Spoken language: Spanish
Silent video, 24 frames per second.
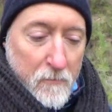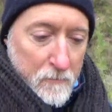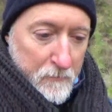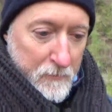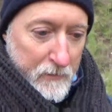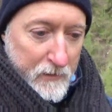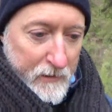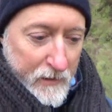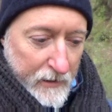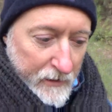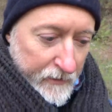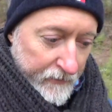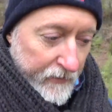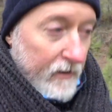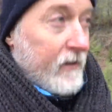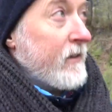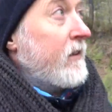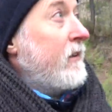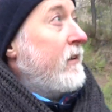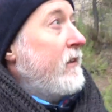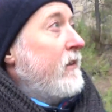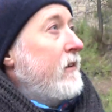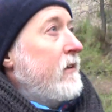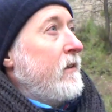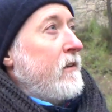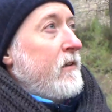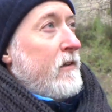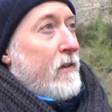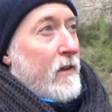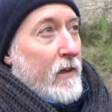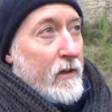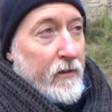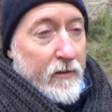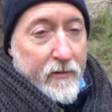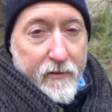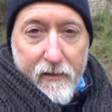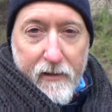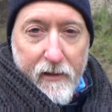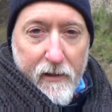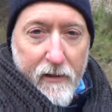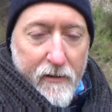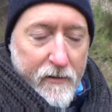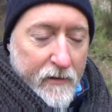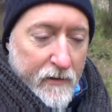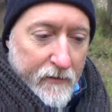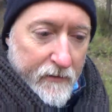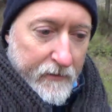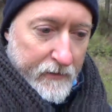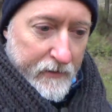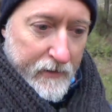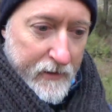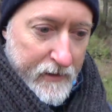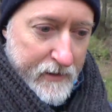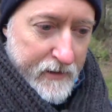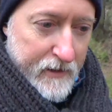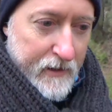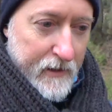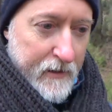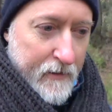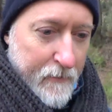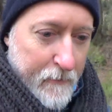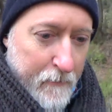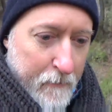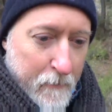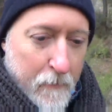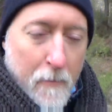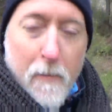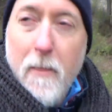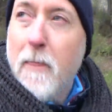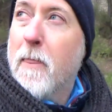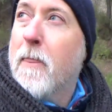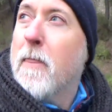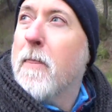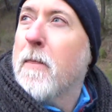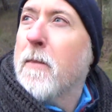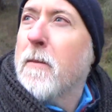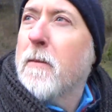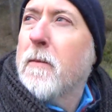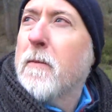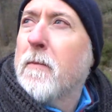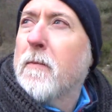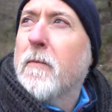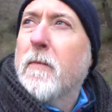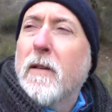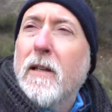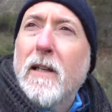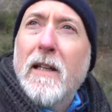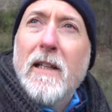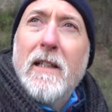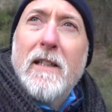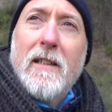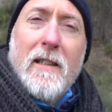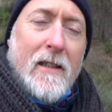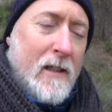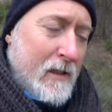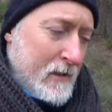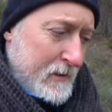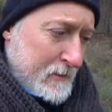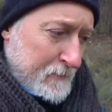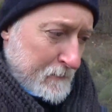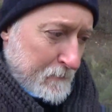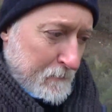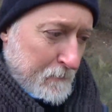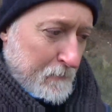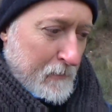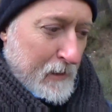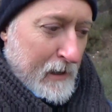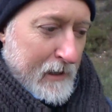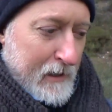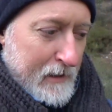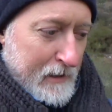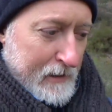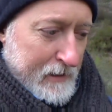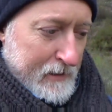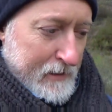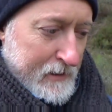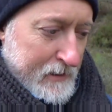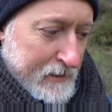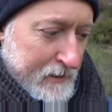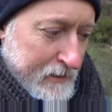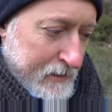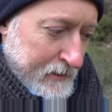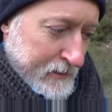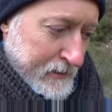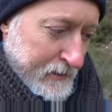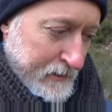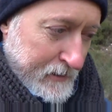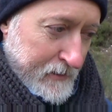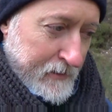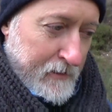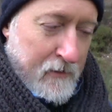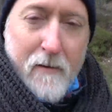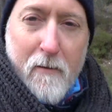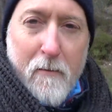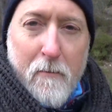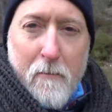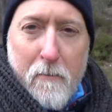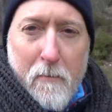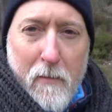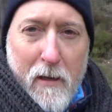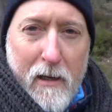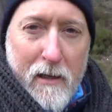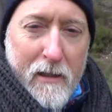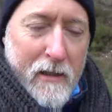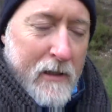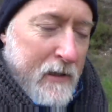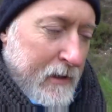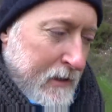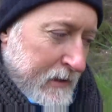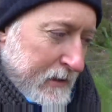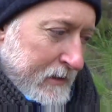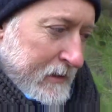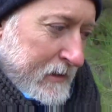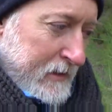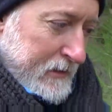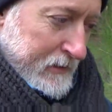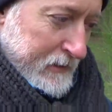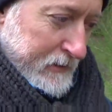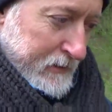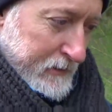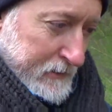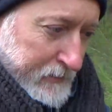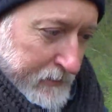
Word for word: Mirad aquí a izquierda y derecha estas margas marinas